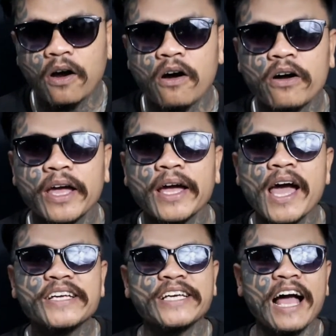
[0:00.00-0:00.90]
Oke okay
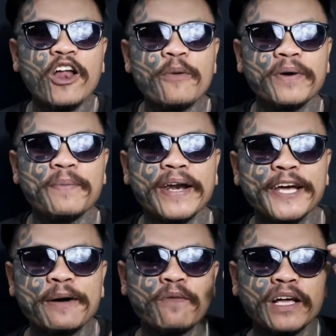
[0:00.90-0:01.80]
guys, halo everybody,
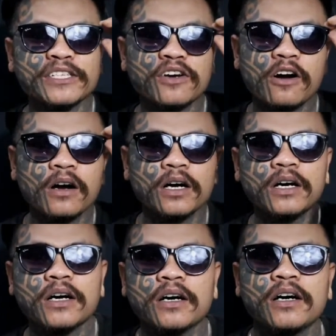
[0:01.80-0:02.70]
kembali let's go.
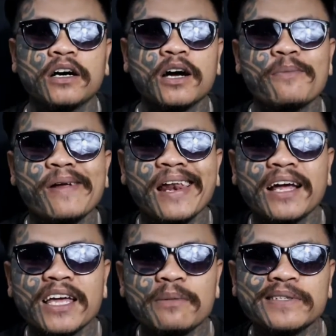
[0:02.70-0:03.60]
Uh, kembali
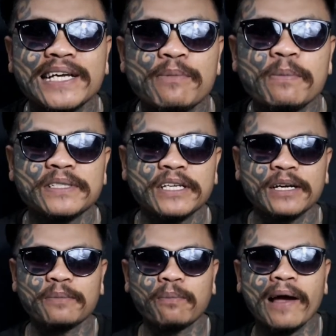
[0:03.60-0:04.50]
lagi bersama
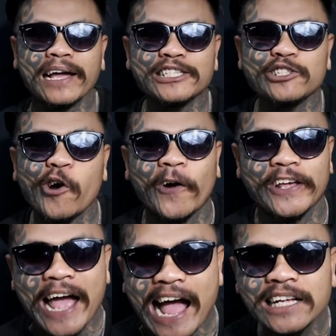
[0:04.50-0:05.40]
Mr. Panjo
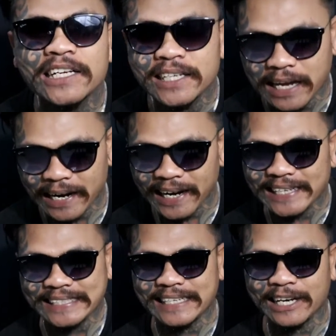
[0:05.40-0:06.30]
ya. Jadi
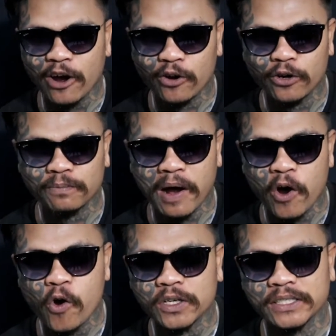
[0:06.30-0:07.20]
di sini Ogut
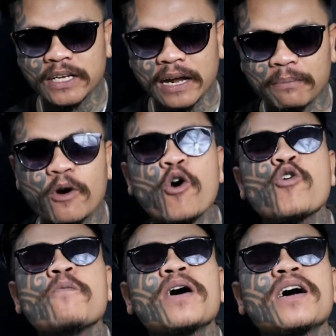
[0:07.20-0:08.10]
mau sejar
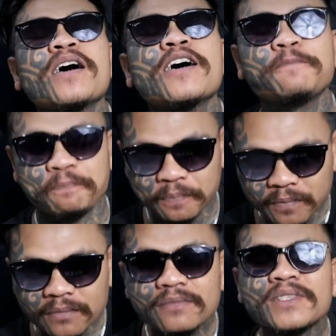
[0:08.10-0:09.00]
mau me
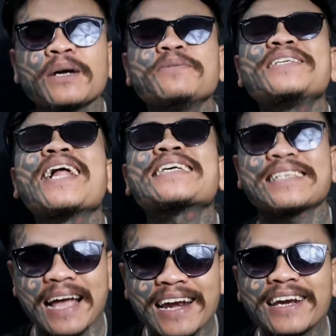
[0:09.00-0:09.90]

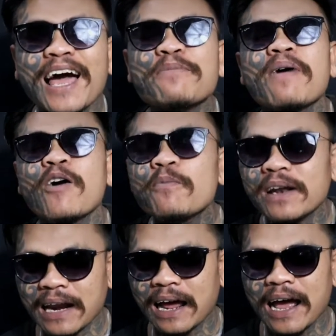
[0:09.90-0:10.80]
menjelaskan dan mau
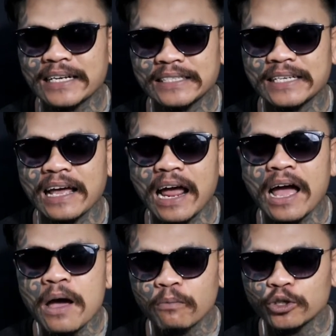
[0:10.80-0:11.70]
menerangkan sejarah
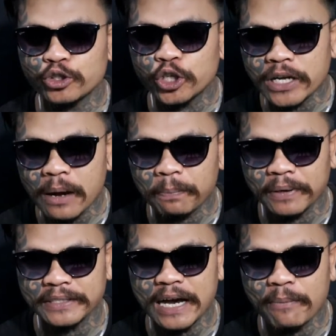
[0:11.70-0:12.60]
munculnya
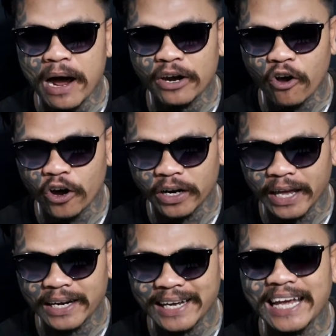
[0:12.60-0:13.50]
pinjaman
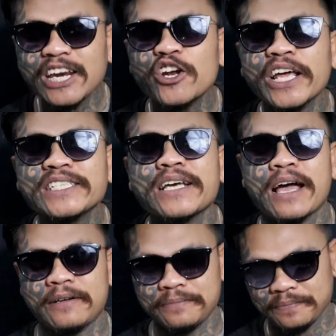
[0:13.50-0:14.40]
online di Indonesia.